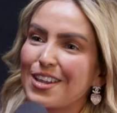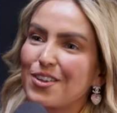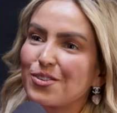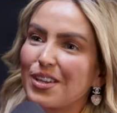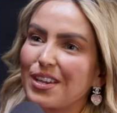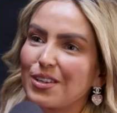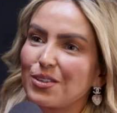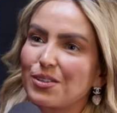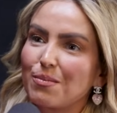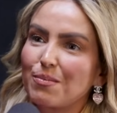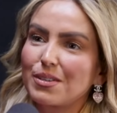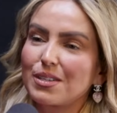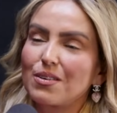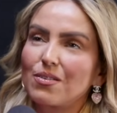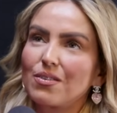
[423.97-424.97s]
Ellos, ellos
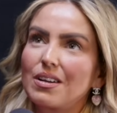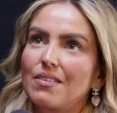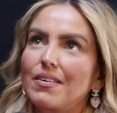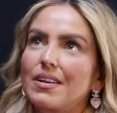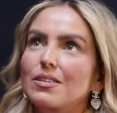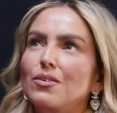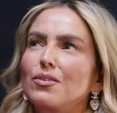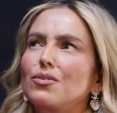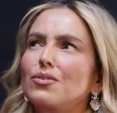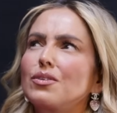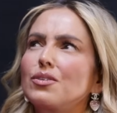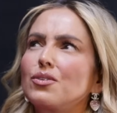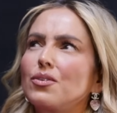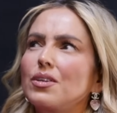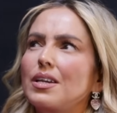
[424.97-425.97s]
empezaron con el frasco,
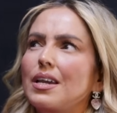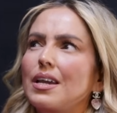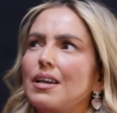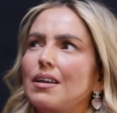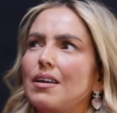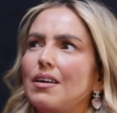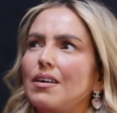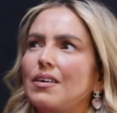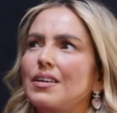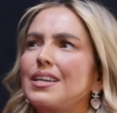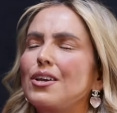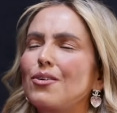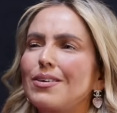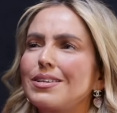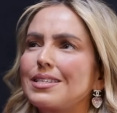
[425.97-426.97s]
entonces yo dije,
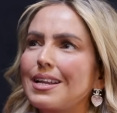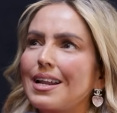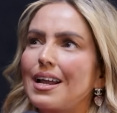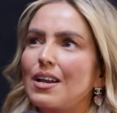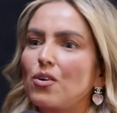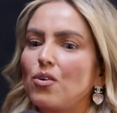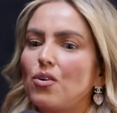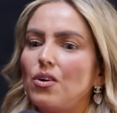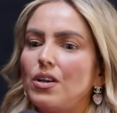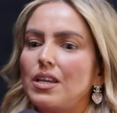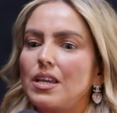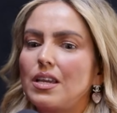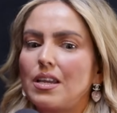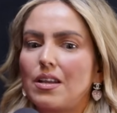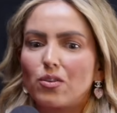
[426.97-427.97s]
quiero hacer algo
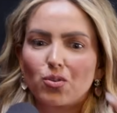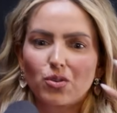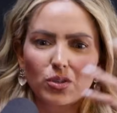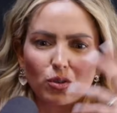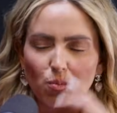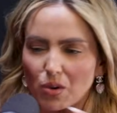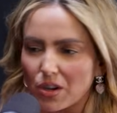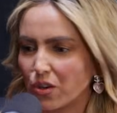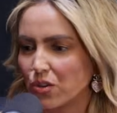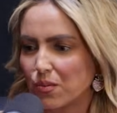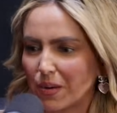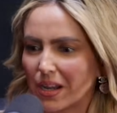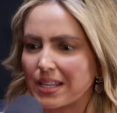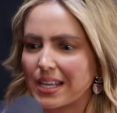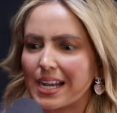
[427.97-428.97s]
y, entonces como que
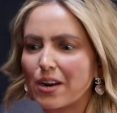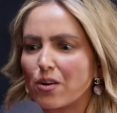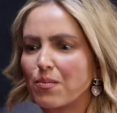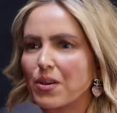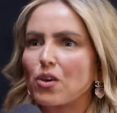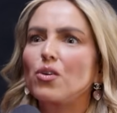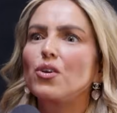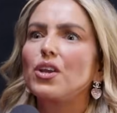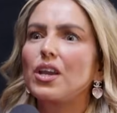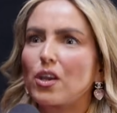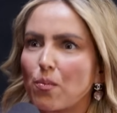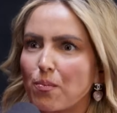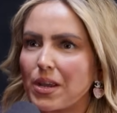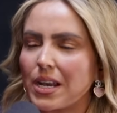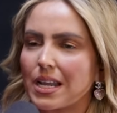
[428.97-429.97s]
ellos platicaron, me dijeron, oye,
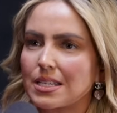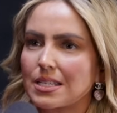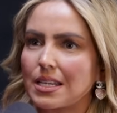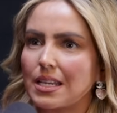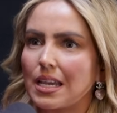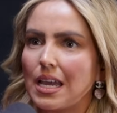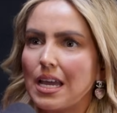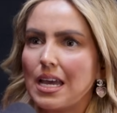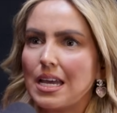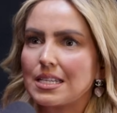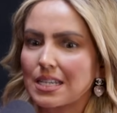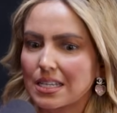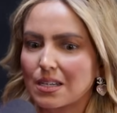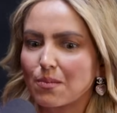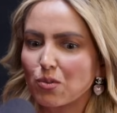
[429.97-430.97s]
¿qué opinas si,
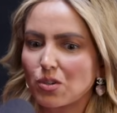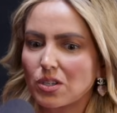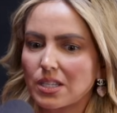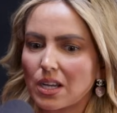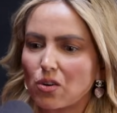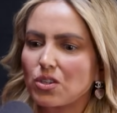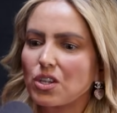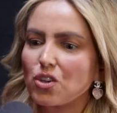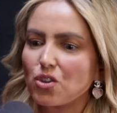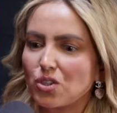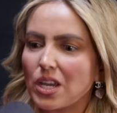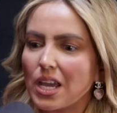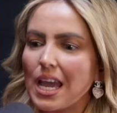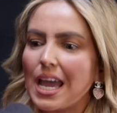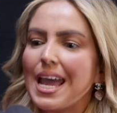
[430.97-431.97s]
si hacemos esta cosa? Y yo
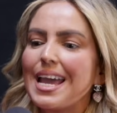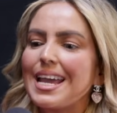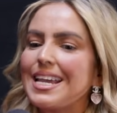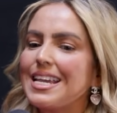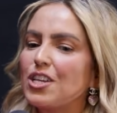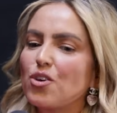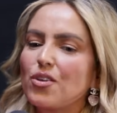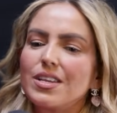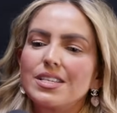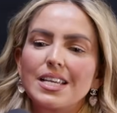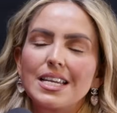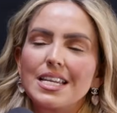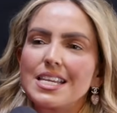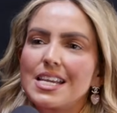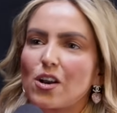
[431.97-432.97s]
sí. Y yo
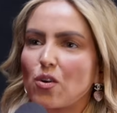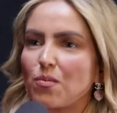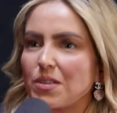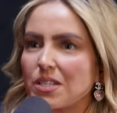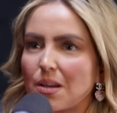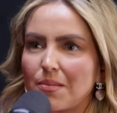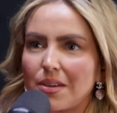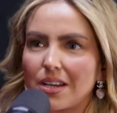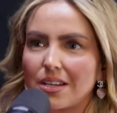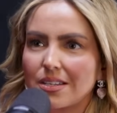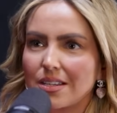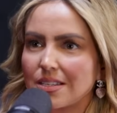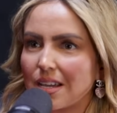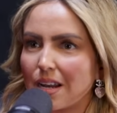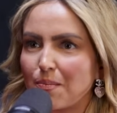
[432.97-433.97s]
desde niña con mis amigas
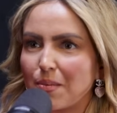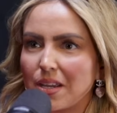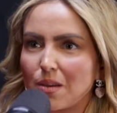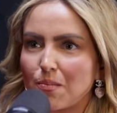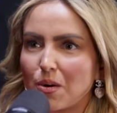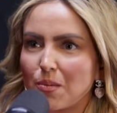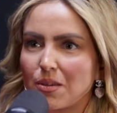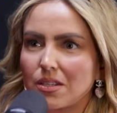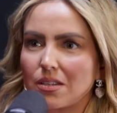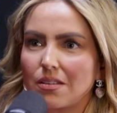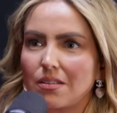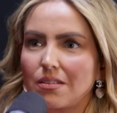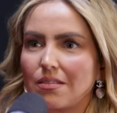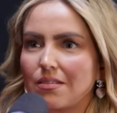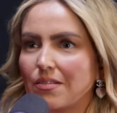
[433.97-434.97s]
hacía el Pinky Promise.
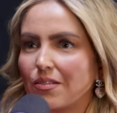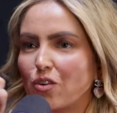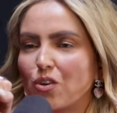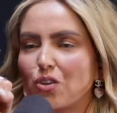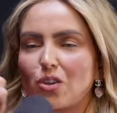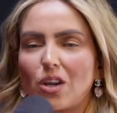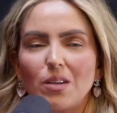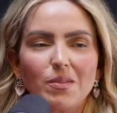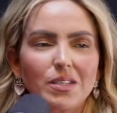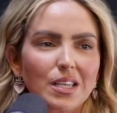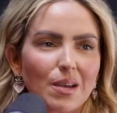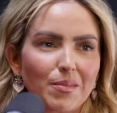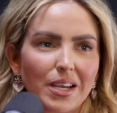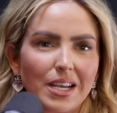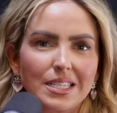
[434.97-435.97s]
Con todas mis
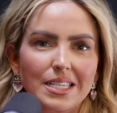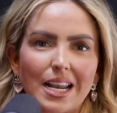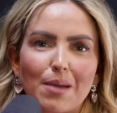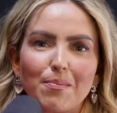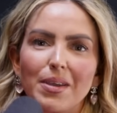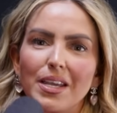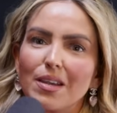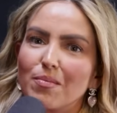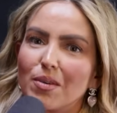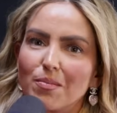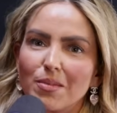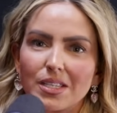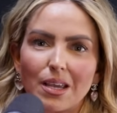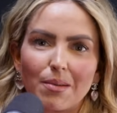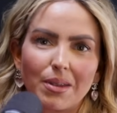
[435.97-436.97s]
amigas era Pinky
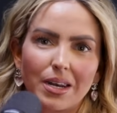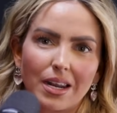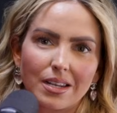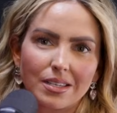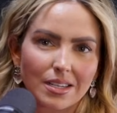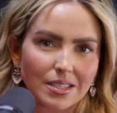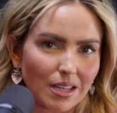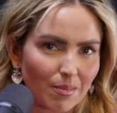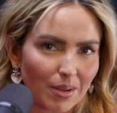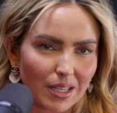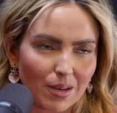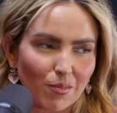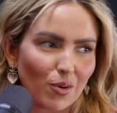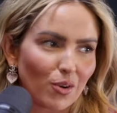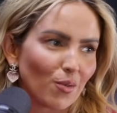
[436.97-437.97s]
Promise que vírgenes hasta el
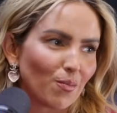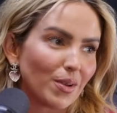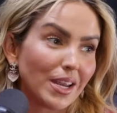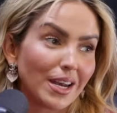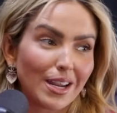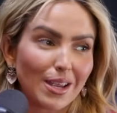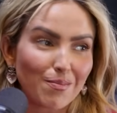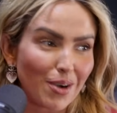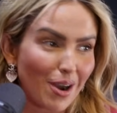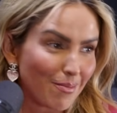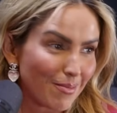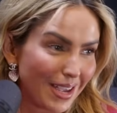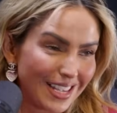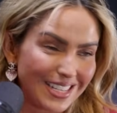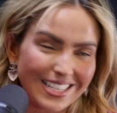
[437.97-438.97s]
matrimonio. Pinky
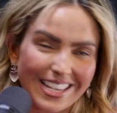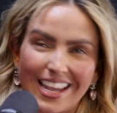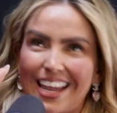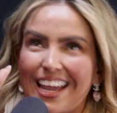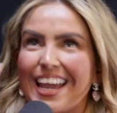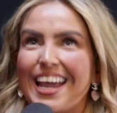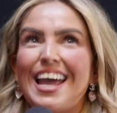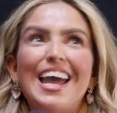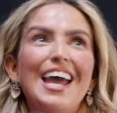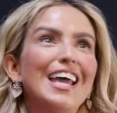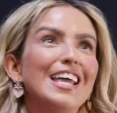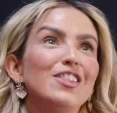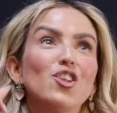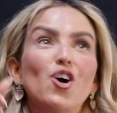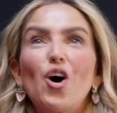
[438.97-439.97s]
Promise que
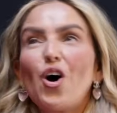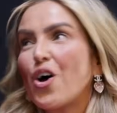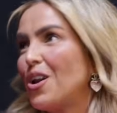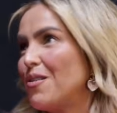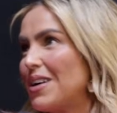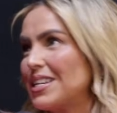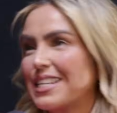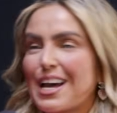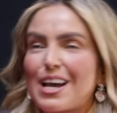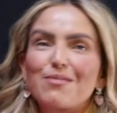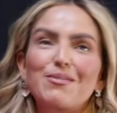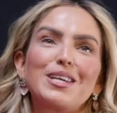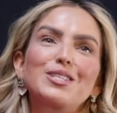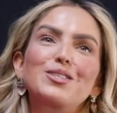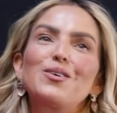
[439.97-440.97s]
no le vas a dar
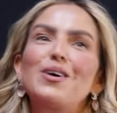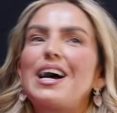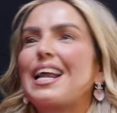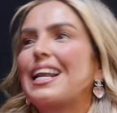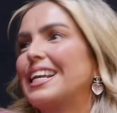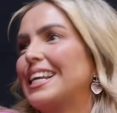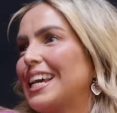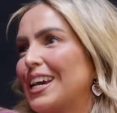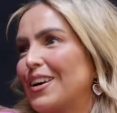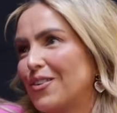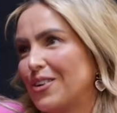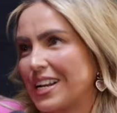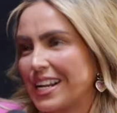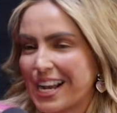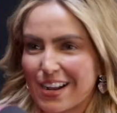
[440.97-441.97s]
beso al que
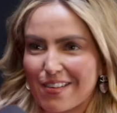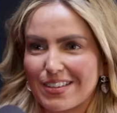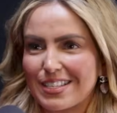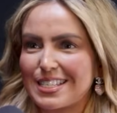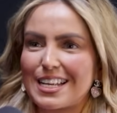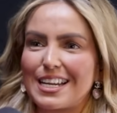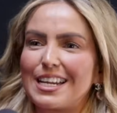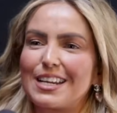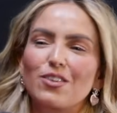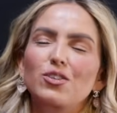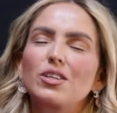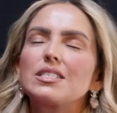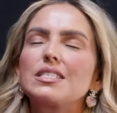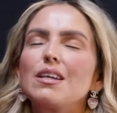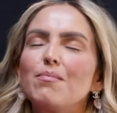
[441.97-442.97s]
con el que acabas de salir. O
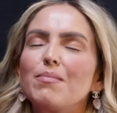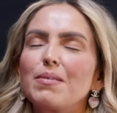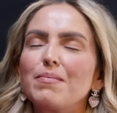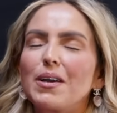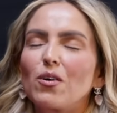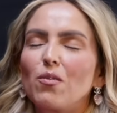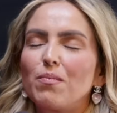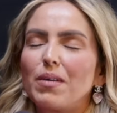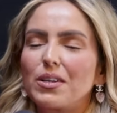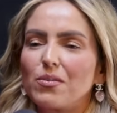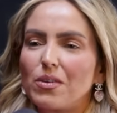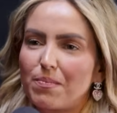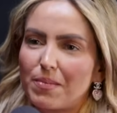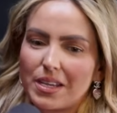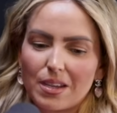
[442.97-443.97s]
sea, siempre me
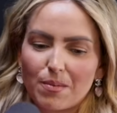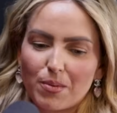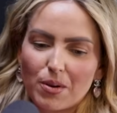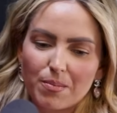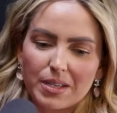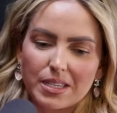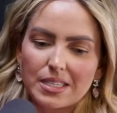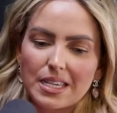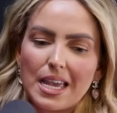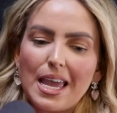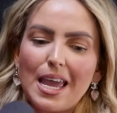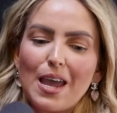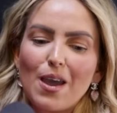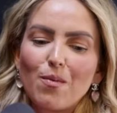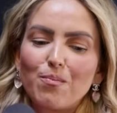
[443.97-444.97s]
acompañó el Pinky Promise,
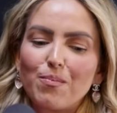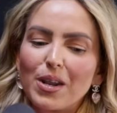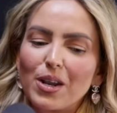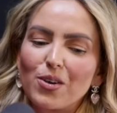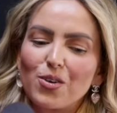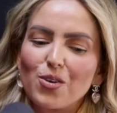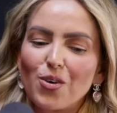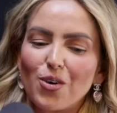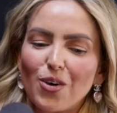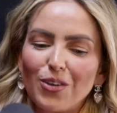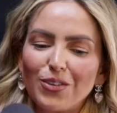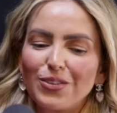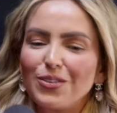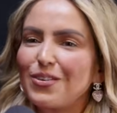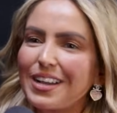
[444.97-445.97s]
pero
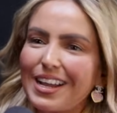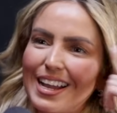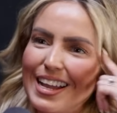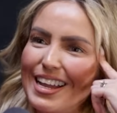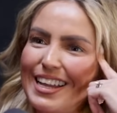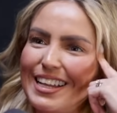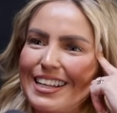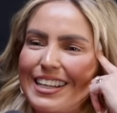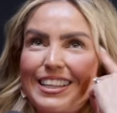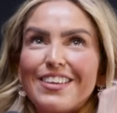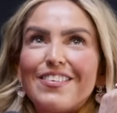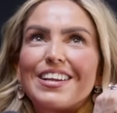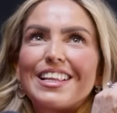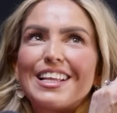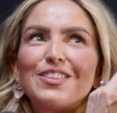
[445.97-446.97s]
no, nunca,
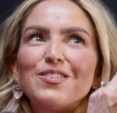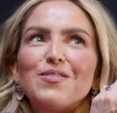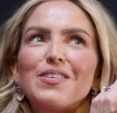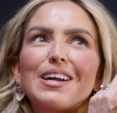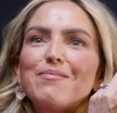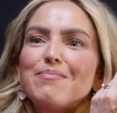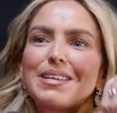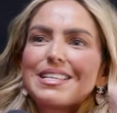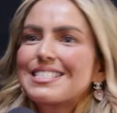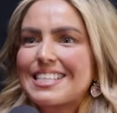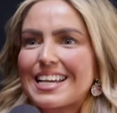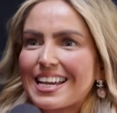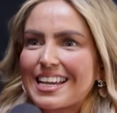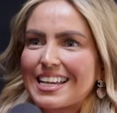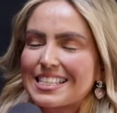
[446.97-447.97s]
de verdad nunca
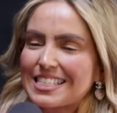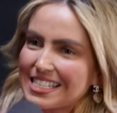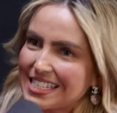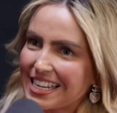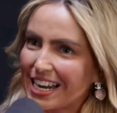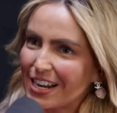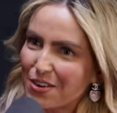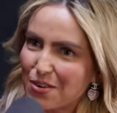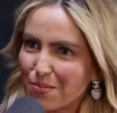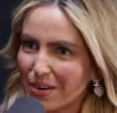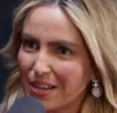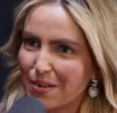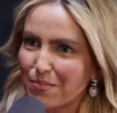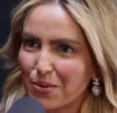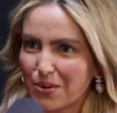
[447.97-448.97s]
pensé que ese sería el
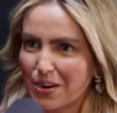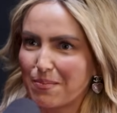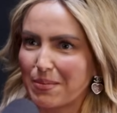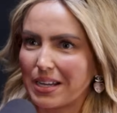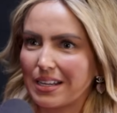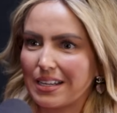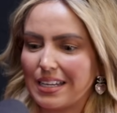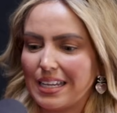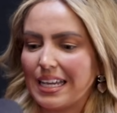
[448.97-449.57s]
nombre del programa.